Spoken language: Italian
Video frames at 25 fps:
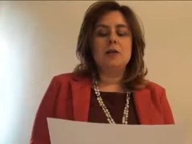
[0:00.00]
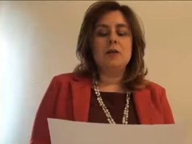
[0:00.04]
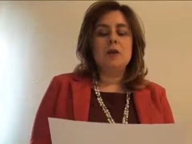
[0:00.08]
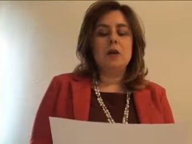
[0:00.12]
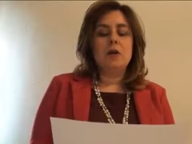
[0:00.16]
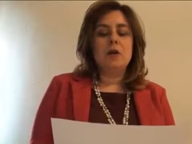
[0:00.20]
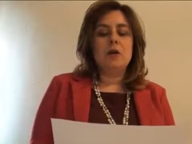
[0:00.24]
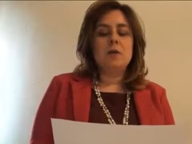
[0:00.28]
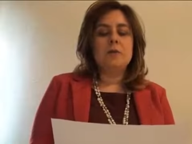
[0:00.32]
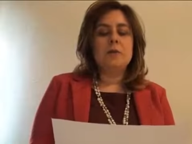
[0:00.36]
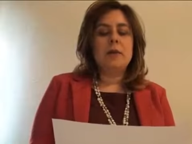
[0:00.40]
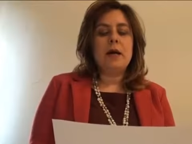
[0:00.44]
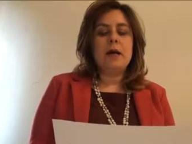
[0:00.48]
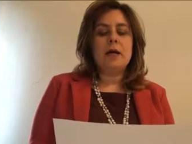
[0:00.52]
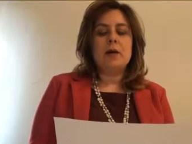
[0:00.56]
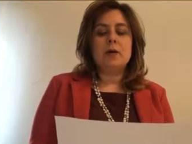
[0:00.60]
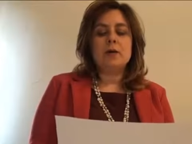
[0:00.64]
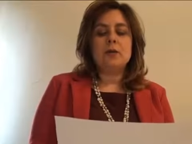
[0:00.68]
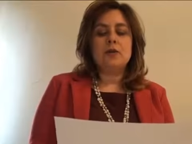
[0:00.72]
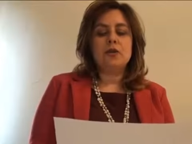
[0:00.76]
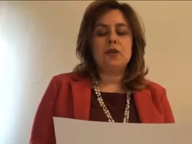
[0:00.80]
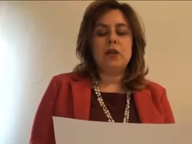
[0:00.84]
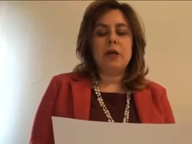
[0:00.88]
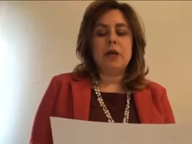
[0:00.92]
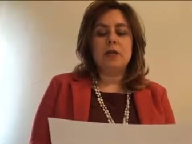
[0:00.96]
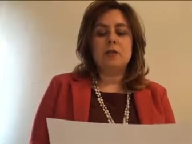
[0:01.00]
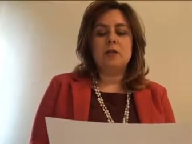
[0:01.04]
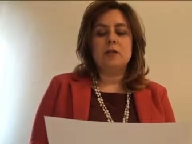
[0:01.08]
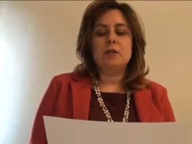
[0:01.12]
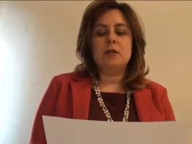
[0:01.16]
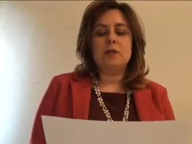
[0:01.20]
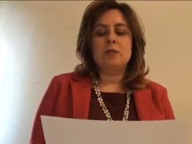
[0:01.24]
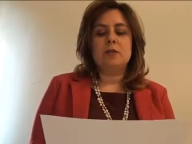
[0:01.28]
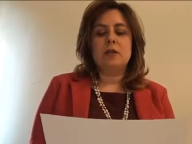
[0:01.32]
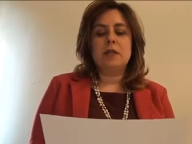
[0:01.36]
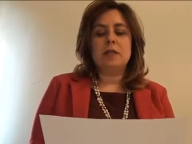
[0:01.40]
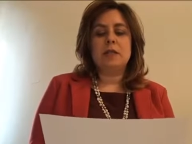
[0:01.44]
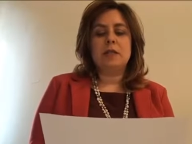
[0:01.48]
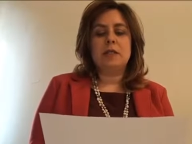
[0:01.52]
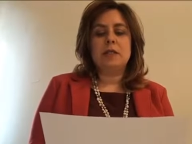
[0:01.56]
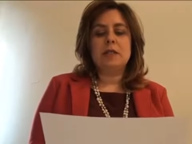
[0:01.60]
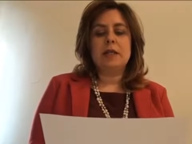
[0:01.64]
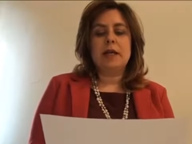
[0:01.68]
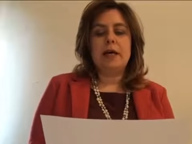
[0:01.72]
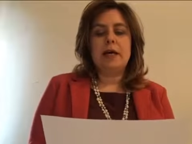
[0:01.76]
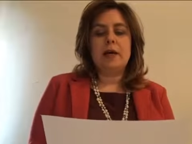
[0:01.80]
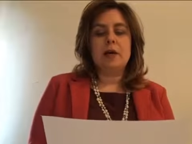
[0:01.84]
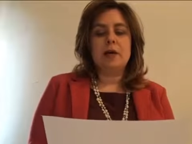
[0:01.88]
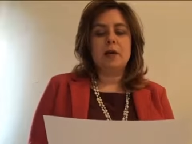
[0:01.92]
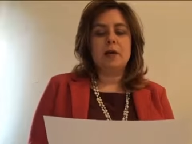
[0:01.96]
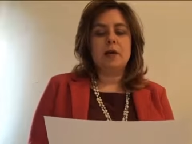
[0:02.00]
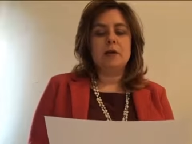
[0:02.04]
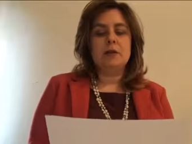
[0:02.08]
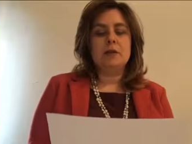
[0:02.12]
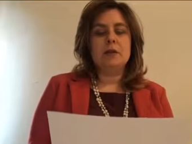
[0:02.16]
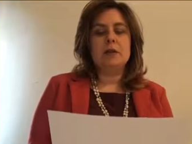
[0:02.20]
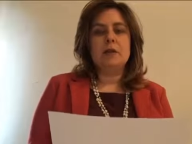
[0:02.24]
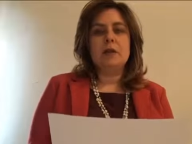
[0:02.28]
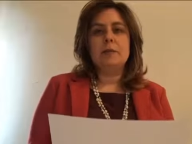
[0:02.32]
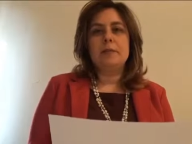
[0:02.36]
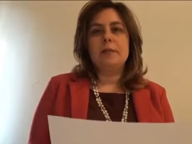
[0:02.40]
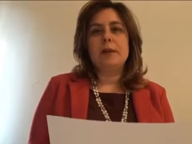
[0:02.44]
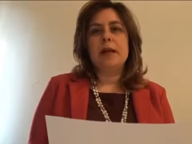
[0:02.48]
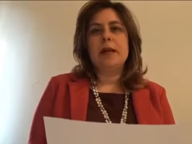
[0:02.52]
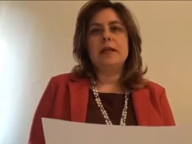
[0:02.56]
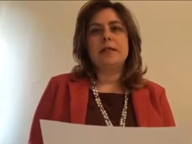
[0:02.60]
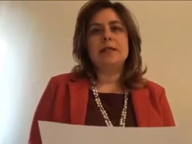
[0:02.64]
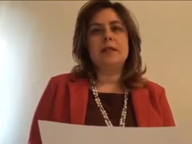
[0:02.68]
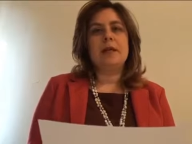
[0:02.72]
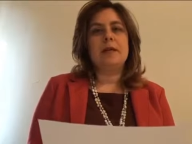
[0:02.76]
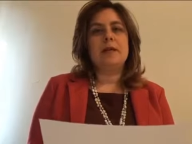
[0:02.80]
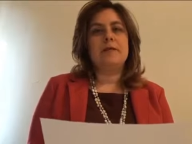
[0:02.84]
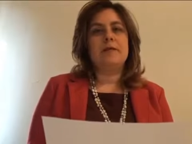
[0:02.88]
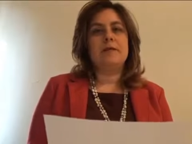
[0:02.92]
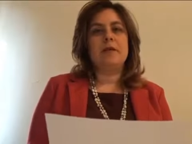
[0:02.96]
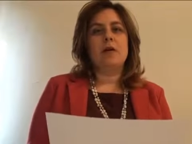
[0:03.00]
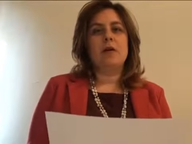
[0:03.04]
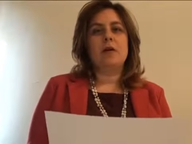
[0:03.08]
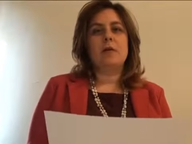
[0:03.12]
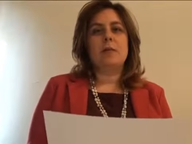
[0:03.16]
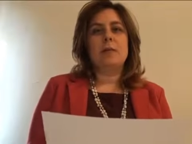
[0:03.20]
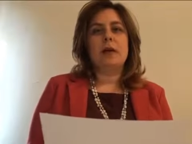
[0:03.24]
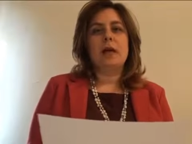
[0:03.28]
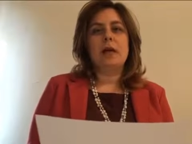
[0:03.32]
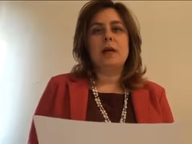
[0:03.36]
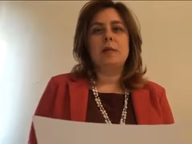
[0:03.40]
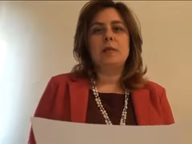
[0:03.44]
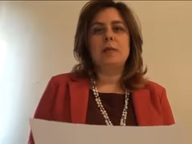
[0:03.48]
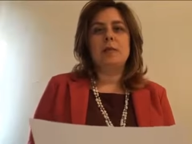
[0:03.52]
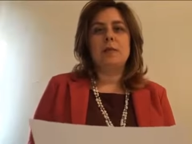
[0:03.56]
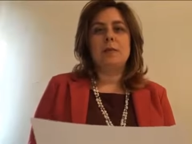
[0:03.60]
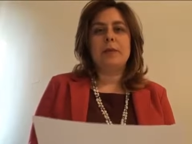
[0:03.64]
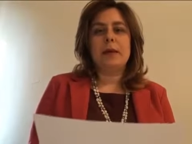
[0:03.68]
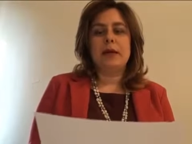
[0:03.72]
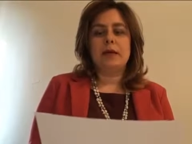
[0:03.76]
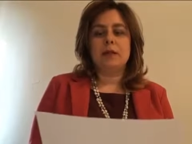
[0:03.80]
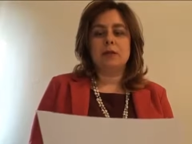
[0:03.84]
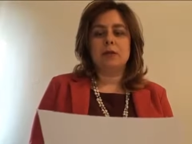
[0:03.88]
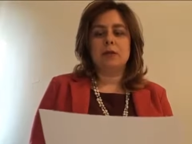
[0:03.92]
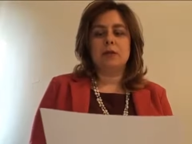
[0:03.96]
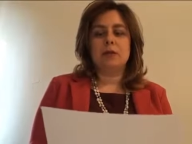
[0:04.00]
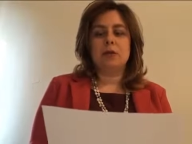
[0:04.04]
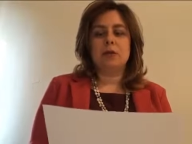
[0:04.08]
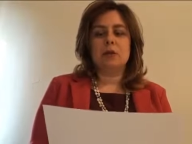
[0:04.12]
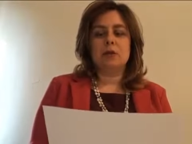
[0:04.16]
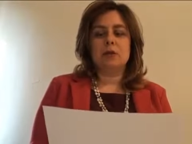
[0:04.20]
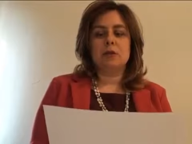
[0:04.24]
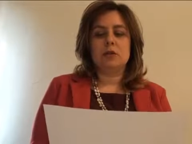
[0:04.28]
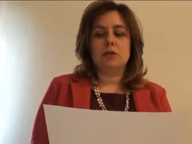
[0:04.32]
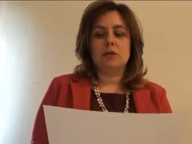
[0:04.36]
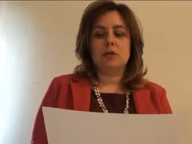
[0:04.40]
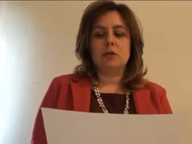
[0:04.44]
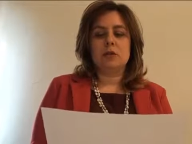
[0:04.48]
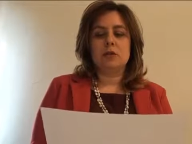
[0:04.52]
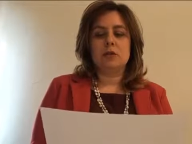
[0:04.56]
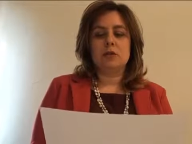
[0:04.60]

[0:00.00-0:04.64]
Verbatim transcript: Non ho mai concesso un desiderio di prendere forma nel mio petto.